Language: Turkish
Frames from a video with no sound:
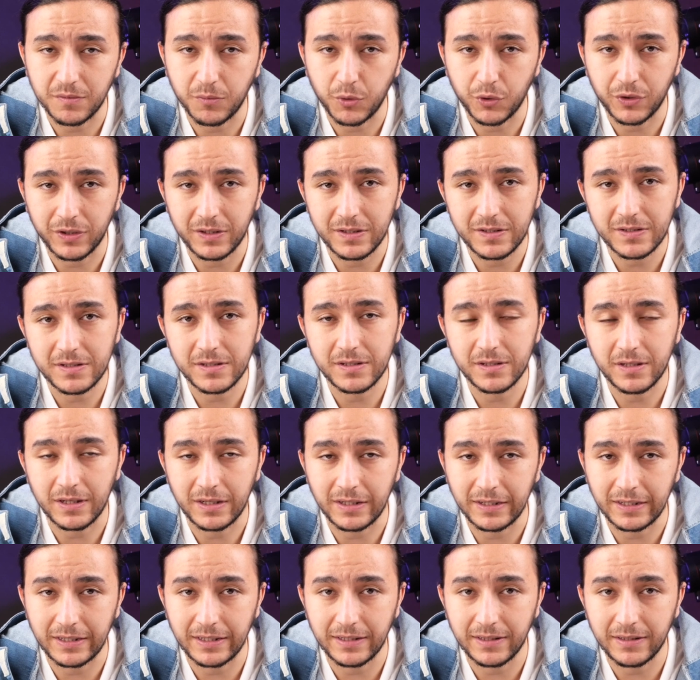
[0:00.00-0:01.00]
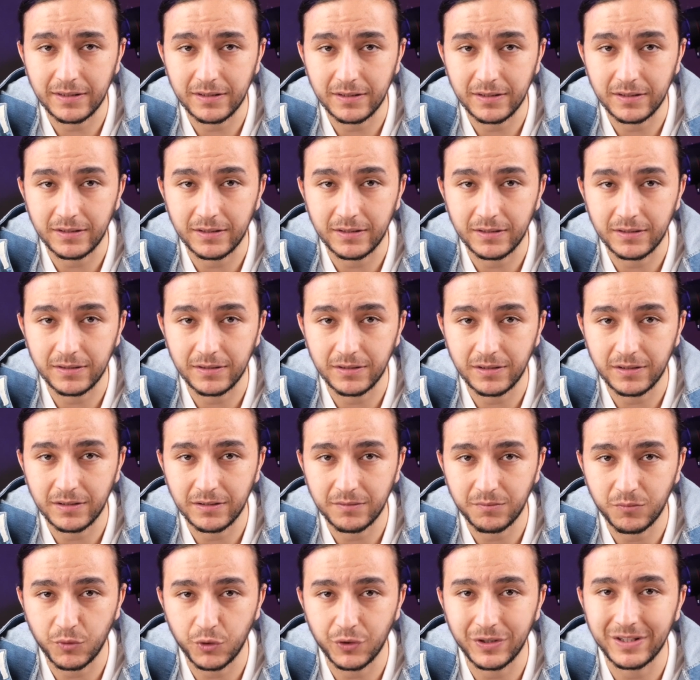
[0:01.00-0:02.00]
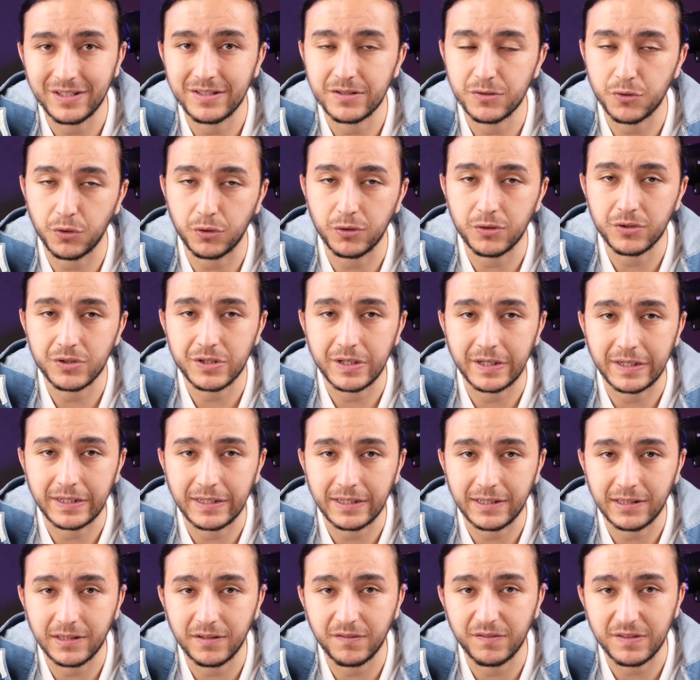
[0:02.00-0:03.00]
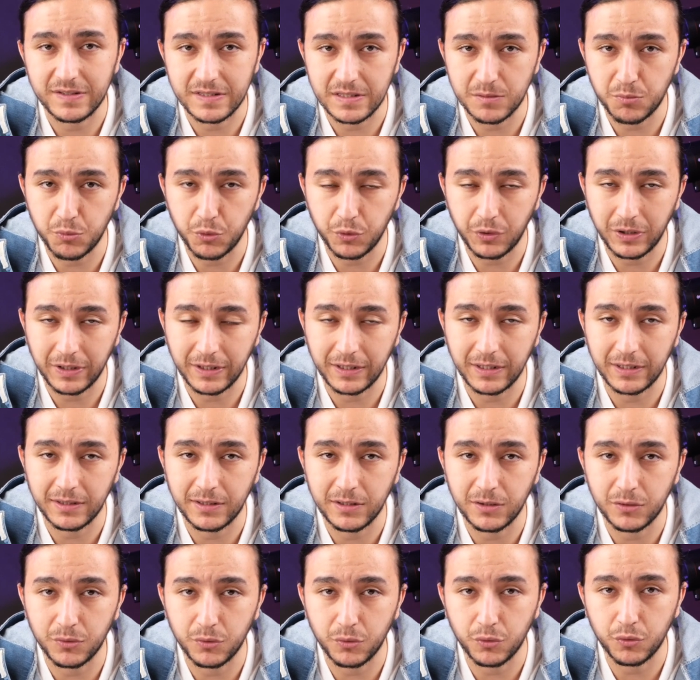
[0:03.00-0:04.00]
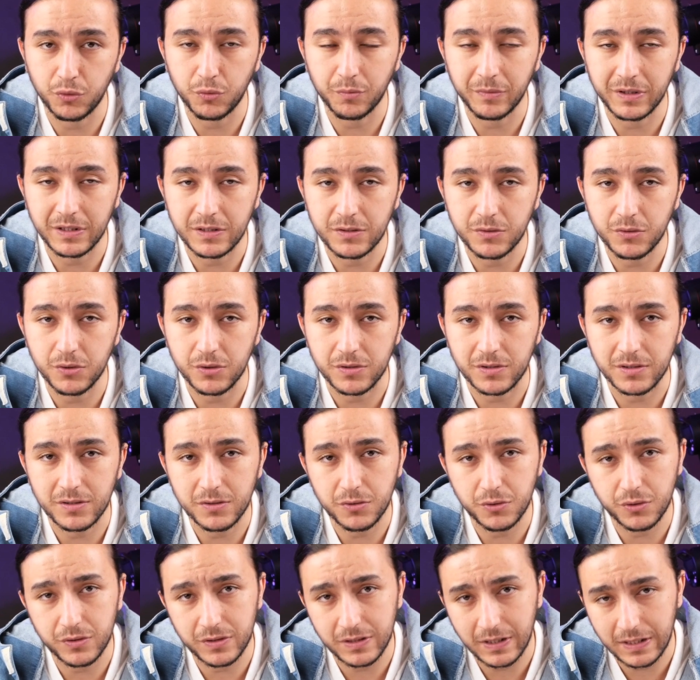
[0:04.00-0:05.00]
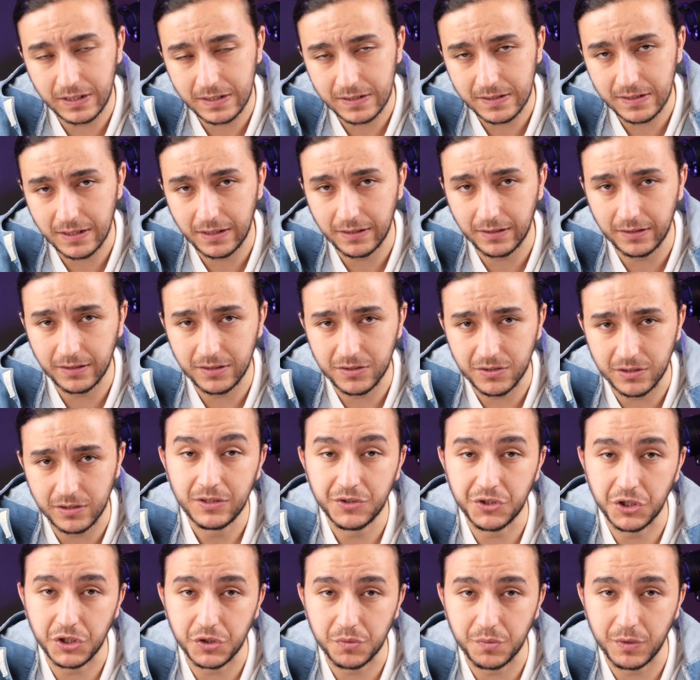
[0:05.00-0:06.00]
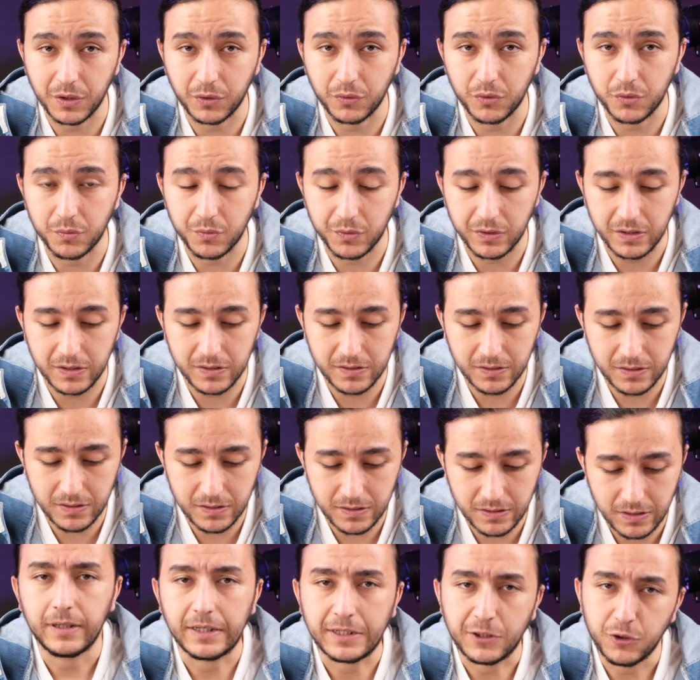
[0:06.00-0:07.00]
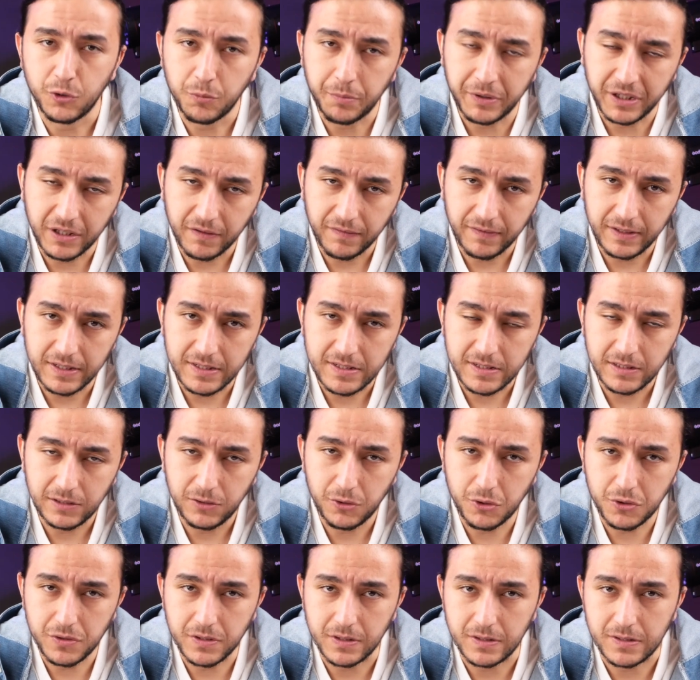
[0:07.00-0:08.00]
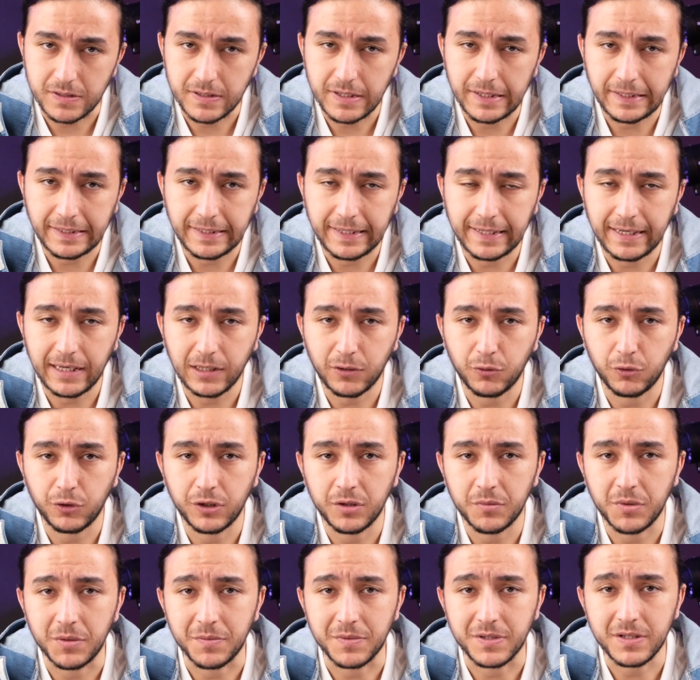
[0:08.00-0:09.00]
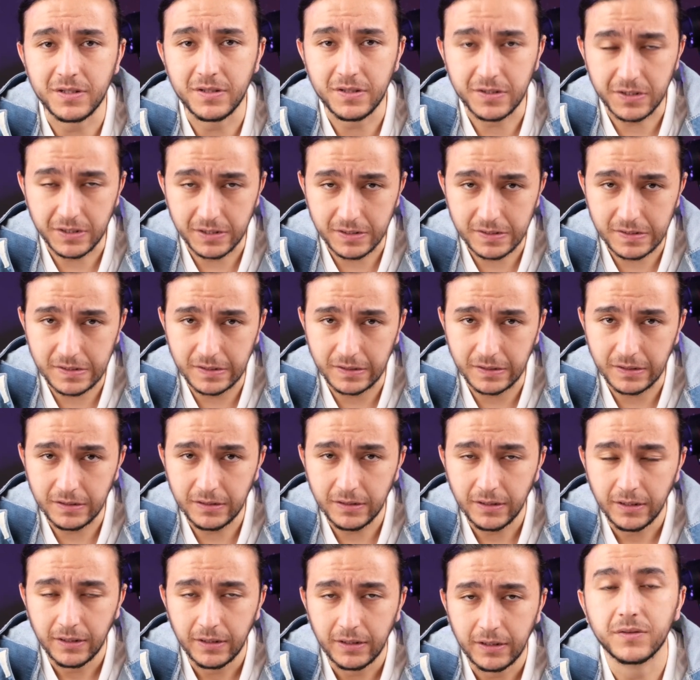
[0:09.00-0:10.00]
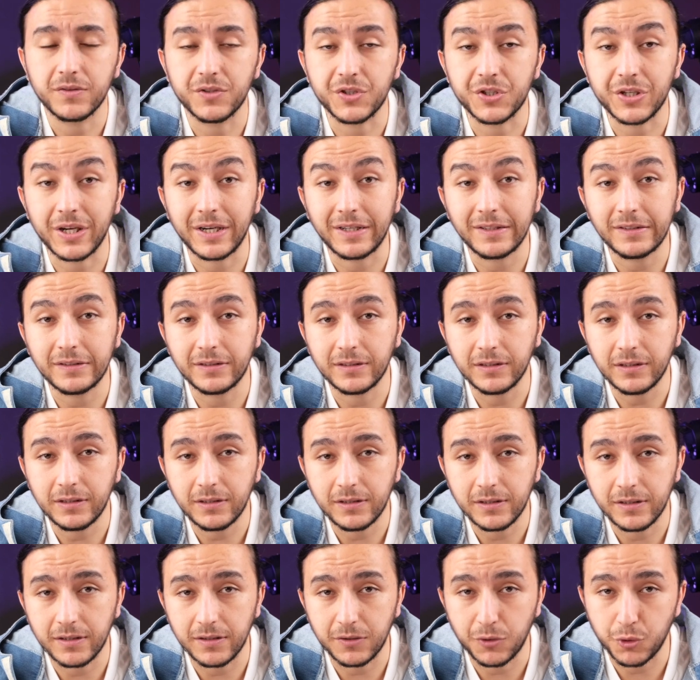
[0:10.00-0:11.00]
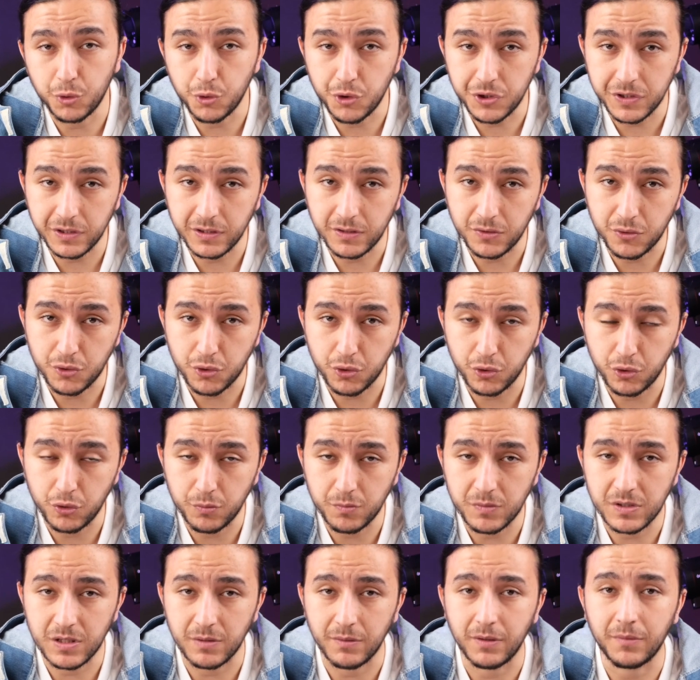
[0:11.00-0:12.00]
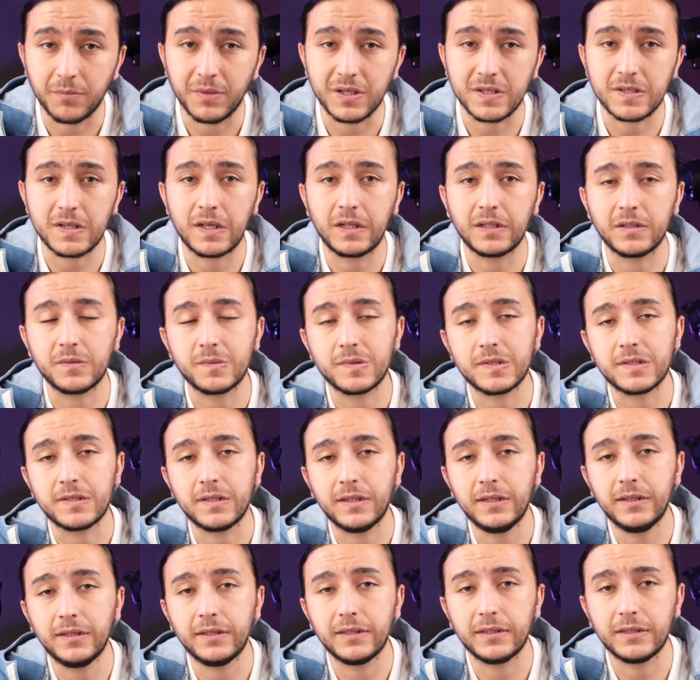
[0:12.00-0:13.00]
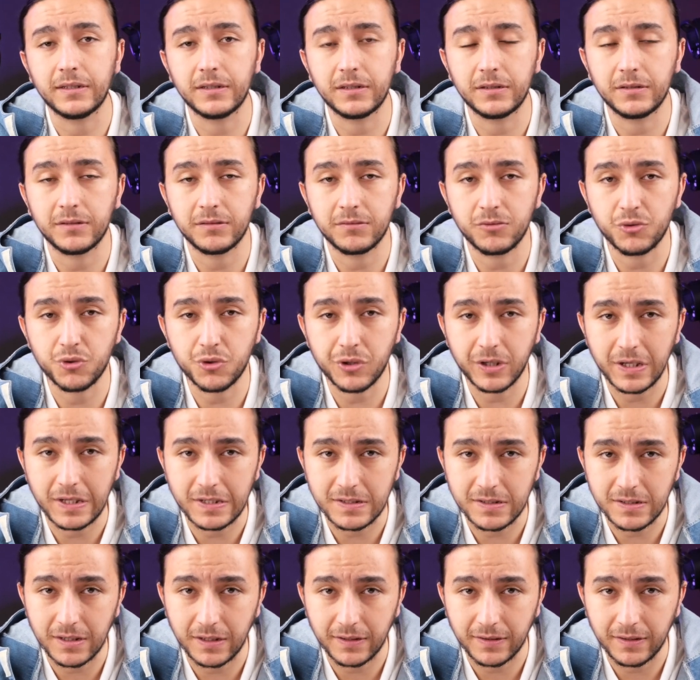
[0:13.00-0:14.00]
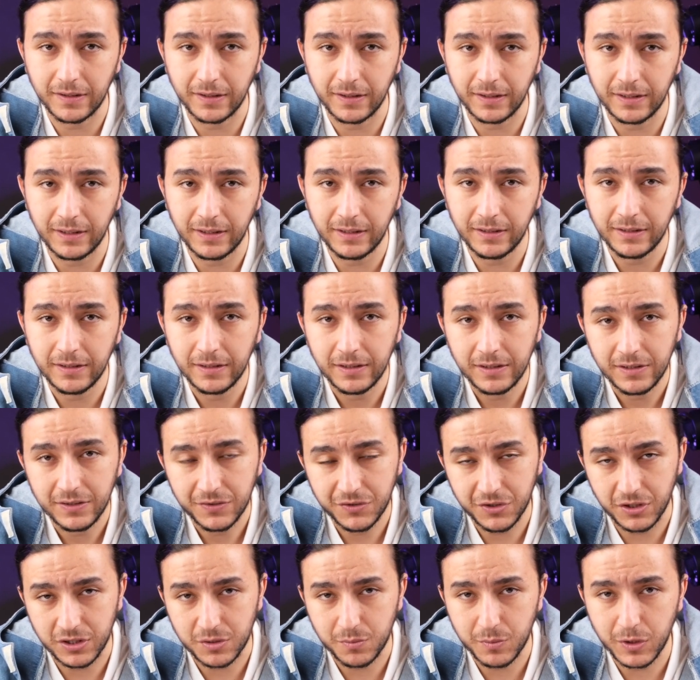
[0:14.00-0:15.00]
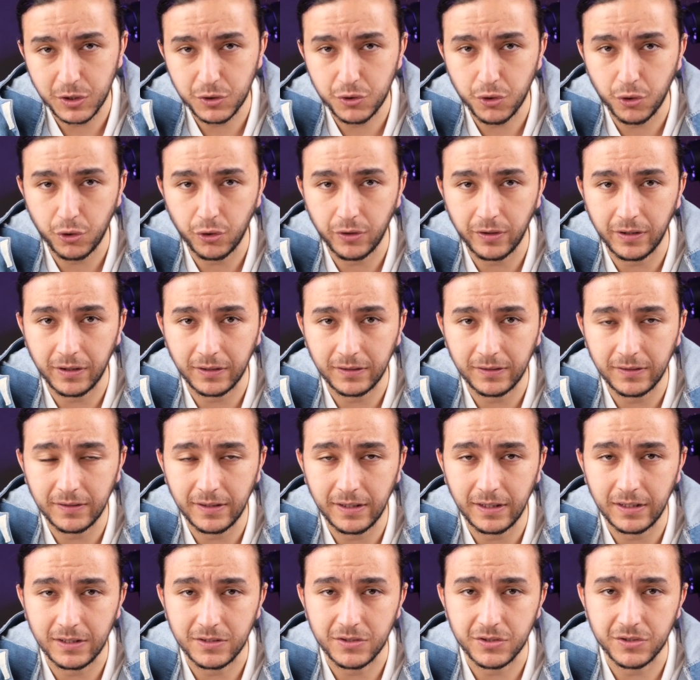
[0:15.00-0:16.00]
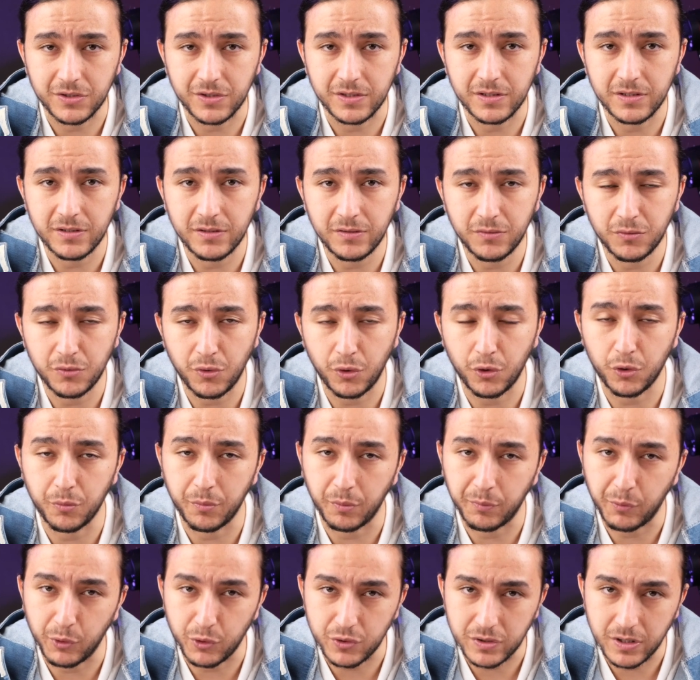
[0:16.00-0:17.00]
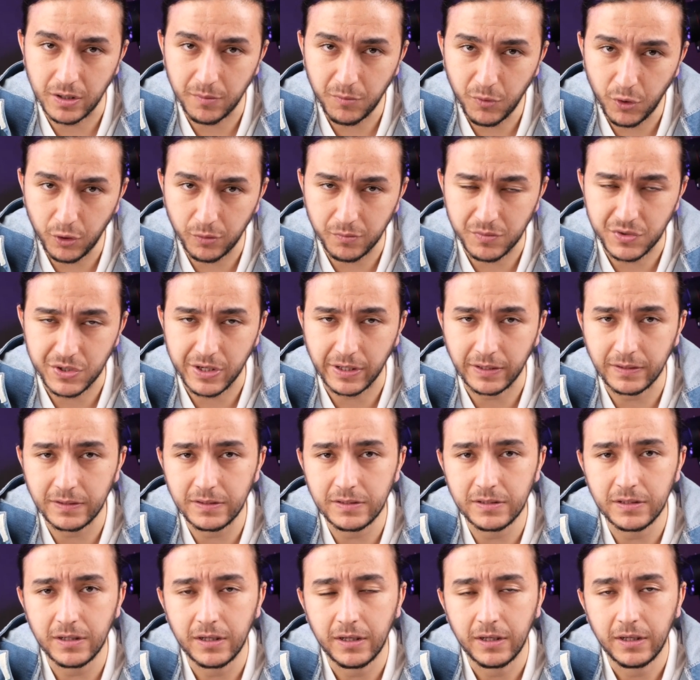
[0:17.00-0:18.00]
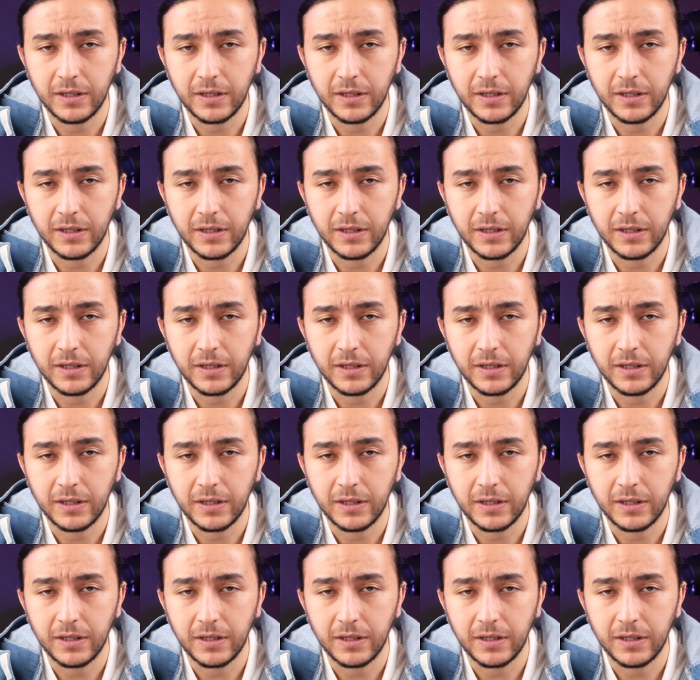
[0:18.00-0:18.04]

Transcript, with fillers: modeliniz hareket e, modeliniz oldukça hareketli ve siz bu hareketleri durdurmak istiyorsanız yüksek enstantanede çalışmak durumundasınız. Akülü para flash alıyorsanız eğer genel kullanım amacı dışarısıdır. Dışarıda da e, gün ışığını düşürdüğümüz zaman baz aldığımızda e, düşük enstantane ile çalışmak çok olanaklı değil açıkçası. Doğru bir pozlanma olmayacaktır.